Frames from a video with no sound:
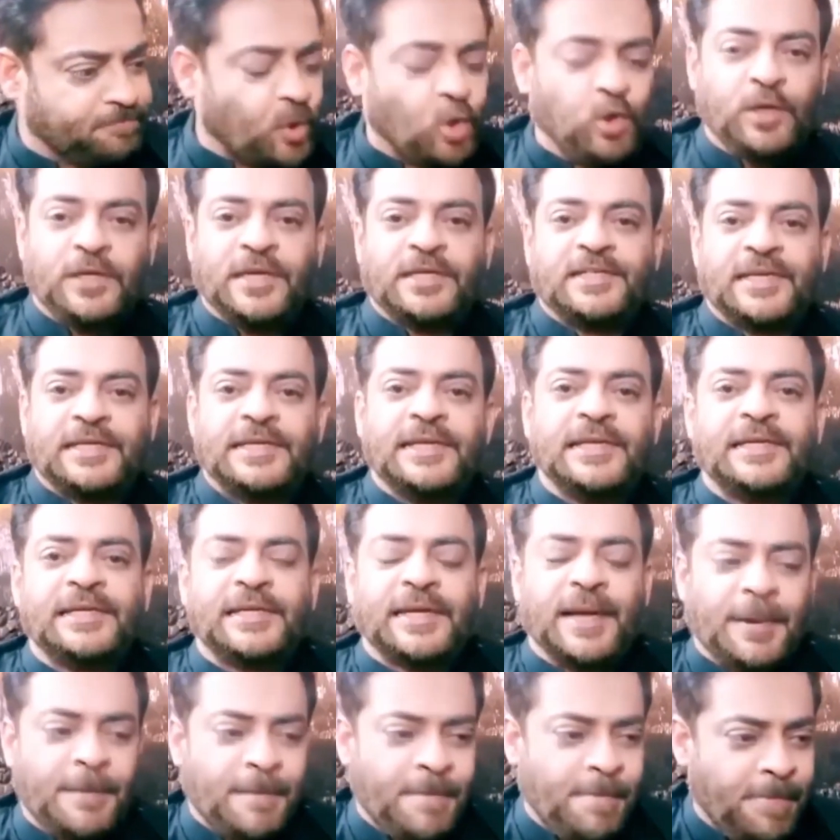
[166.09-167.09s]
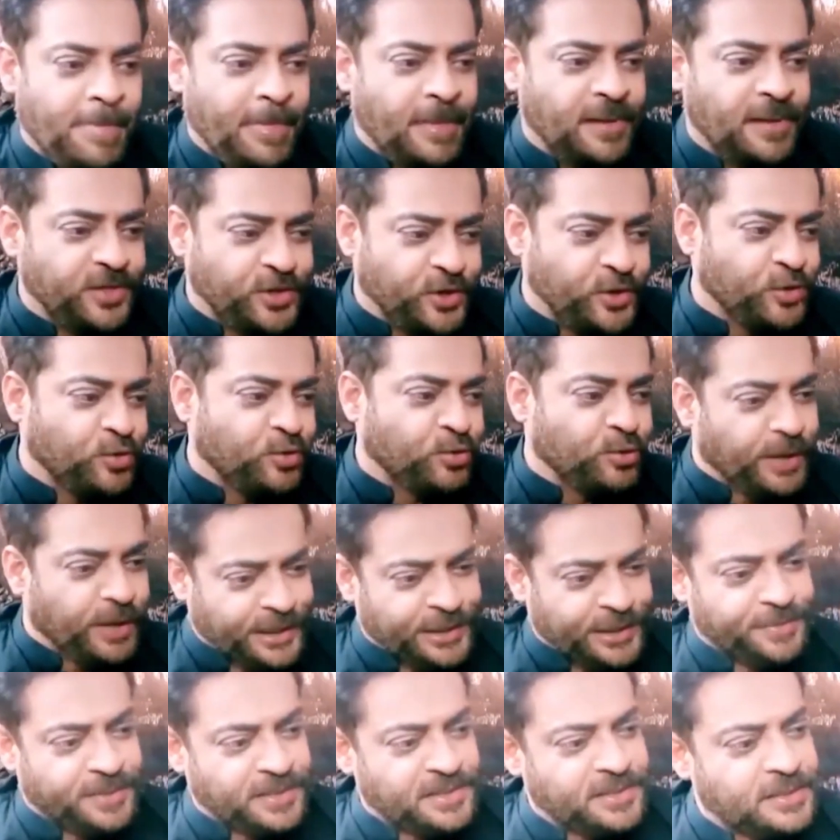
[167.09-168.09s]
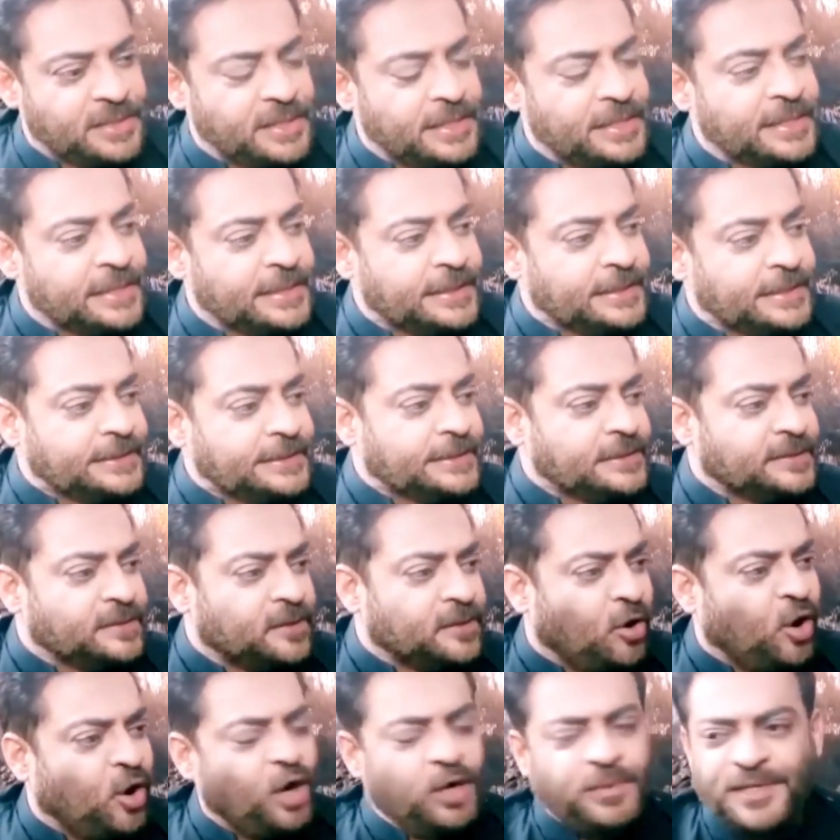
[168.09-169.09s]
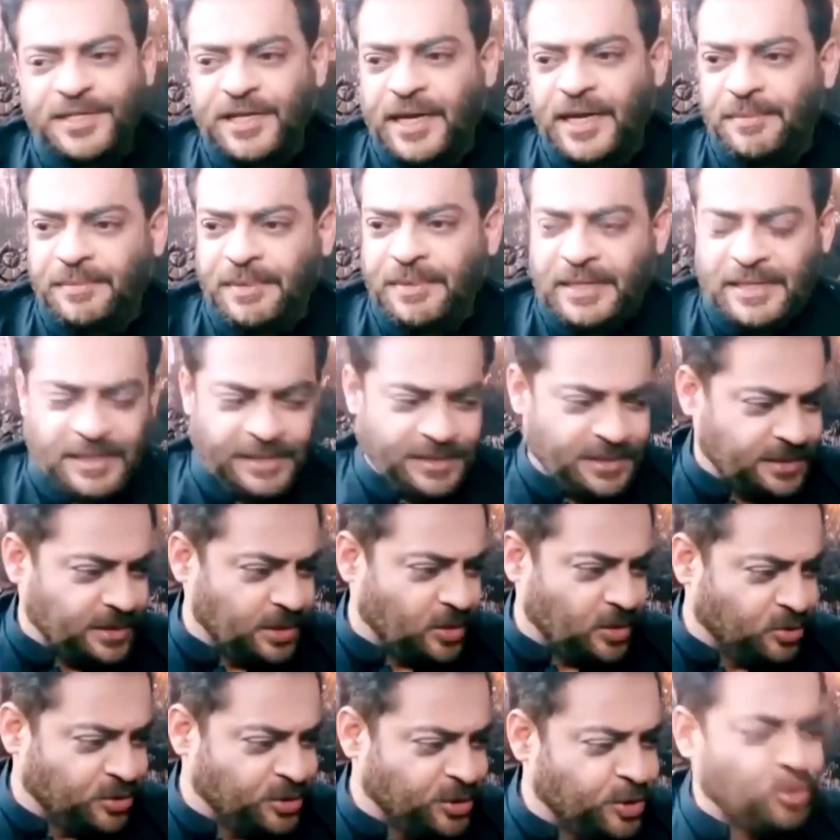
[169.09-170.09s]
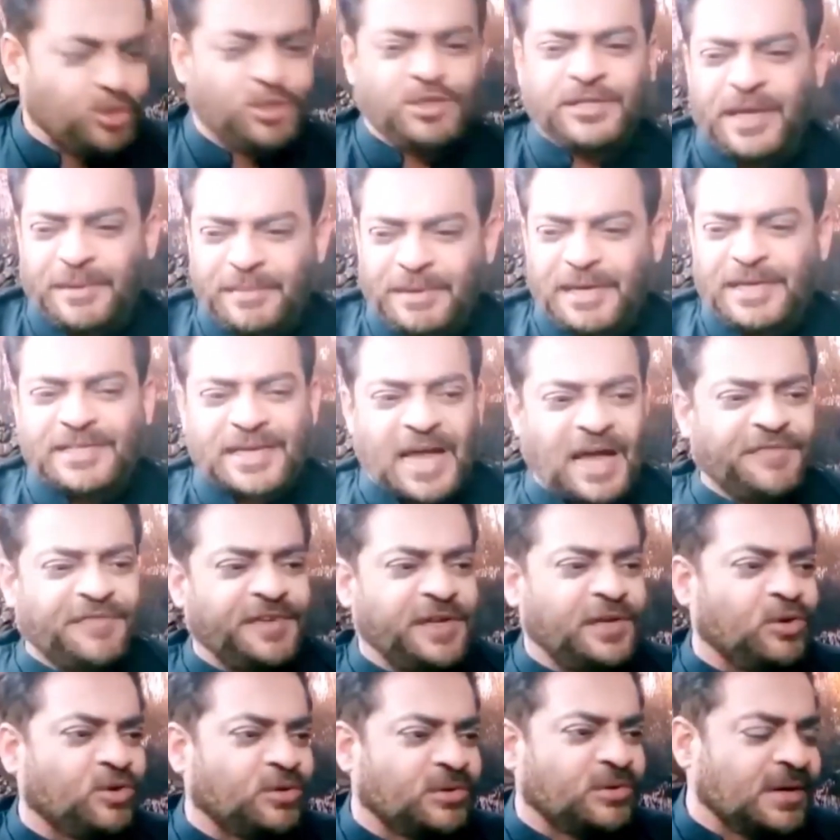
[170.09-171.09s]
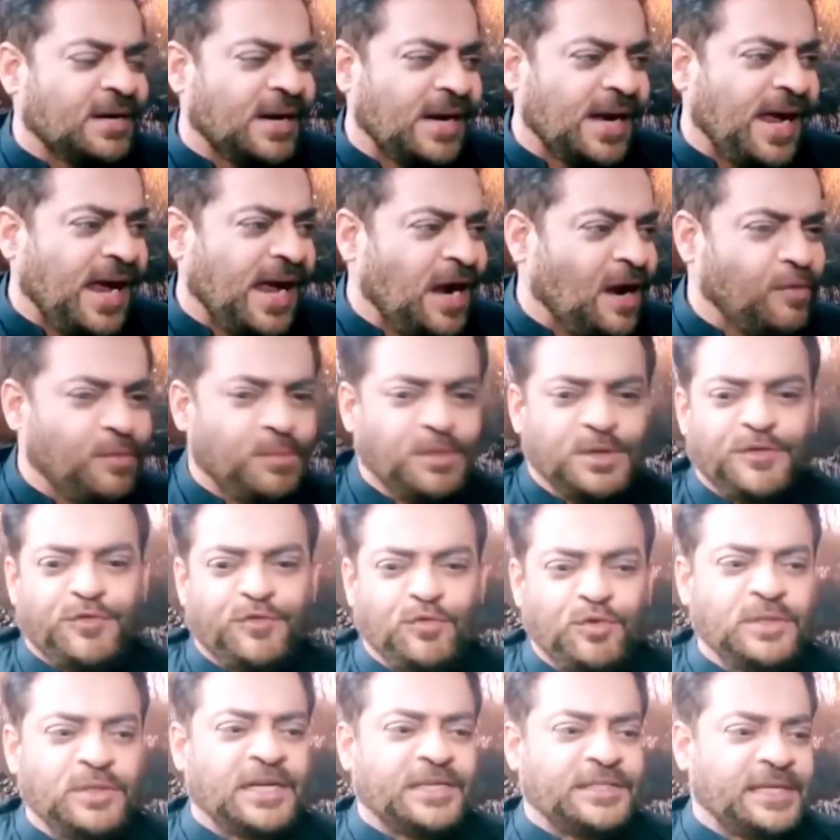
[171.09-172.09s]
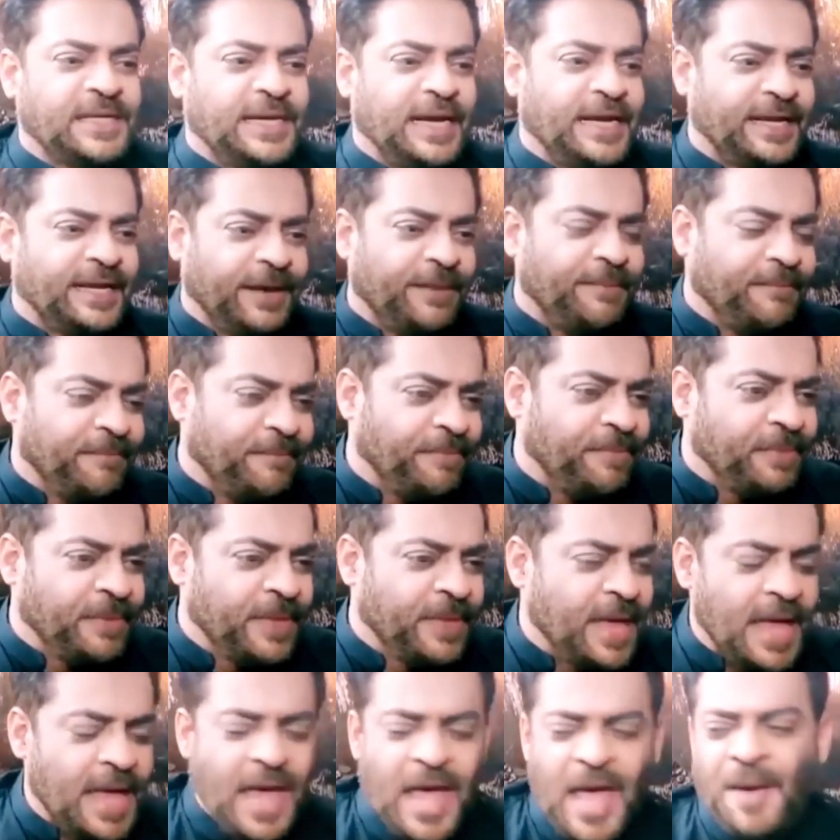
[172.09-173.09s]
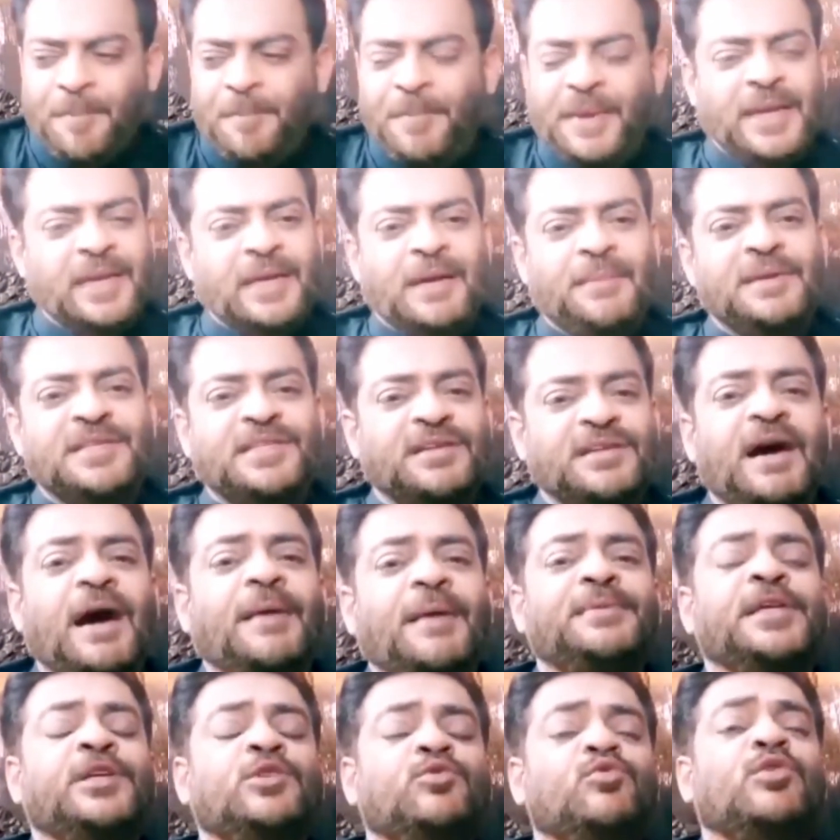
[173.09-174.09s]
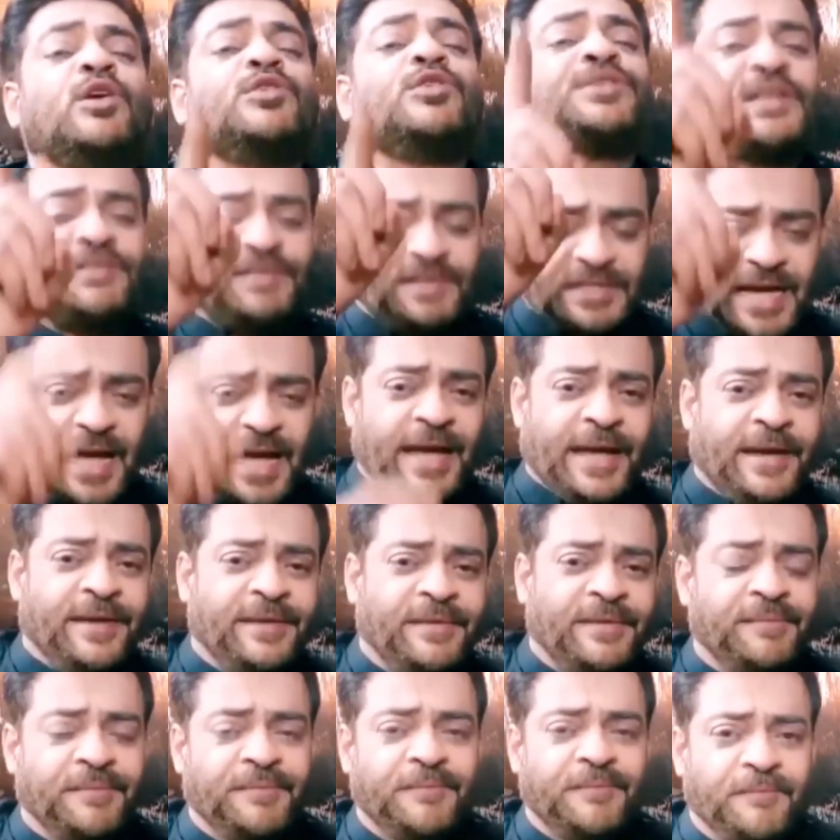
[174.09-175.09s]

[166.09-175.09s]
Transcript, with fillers: खुलकर जहीर किया जियो एक्सप्रेस और भी सारे मीडिया के जितने लोग कुछ थे मेरे साफी लोग मुझे फोन करते रहे कि मैंने कहा मैं जवाब नहीं दूंगा उसकी वजह है